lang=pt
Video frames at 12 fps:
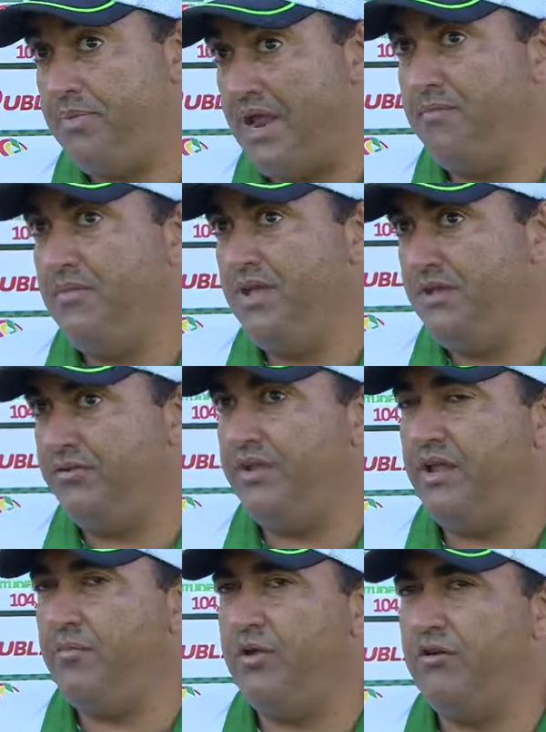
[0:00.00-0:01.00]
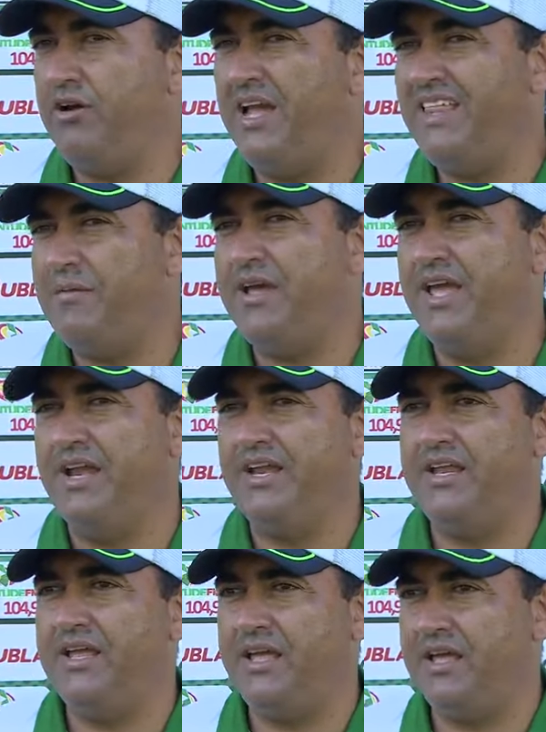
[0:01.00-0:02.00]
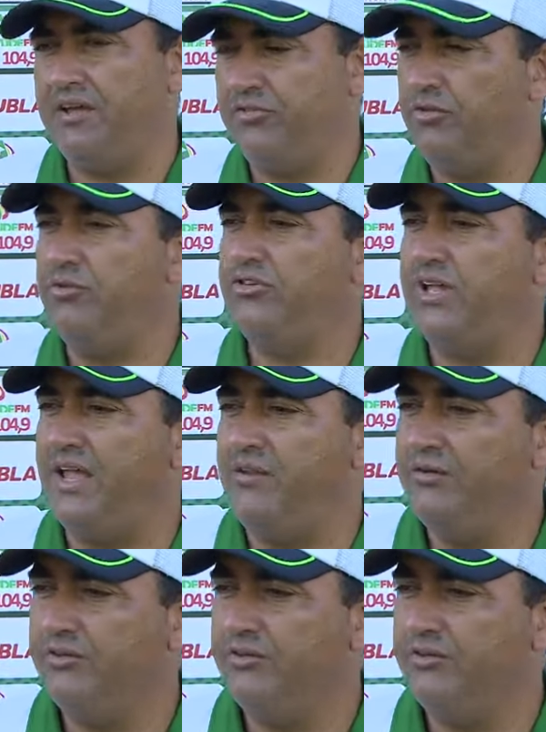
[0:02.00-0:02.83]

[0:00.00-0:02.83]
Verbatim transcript: Para mim, seria melhor jogar em Itabaiana, né? A questão do estádio.